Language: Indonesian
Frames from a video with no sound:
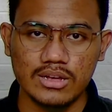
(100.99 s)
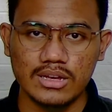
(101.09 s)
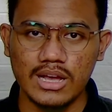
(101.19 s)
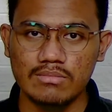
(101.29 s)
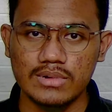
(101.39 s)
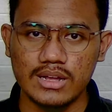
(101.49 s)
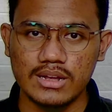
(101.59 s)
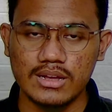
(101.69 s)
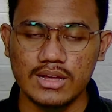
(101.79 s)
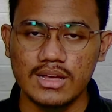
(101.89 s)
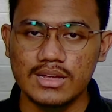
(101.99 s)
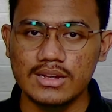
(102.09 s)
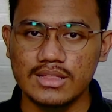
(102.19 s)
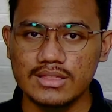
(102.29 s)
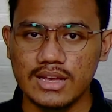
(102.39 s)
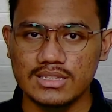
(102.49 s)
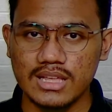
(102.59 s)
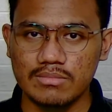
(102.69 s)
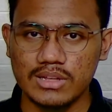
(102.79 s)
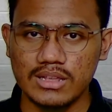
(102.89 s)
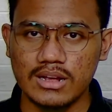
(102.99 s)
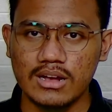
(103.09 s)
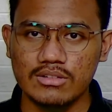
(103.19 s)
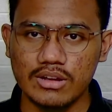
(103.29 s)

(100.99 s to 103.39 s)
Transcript: gambar, dan teks tanpa terganggu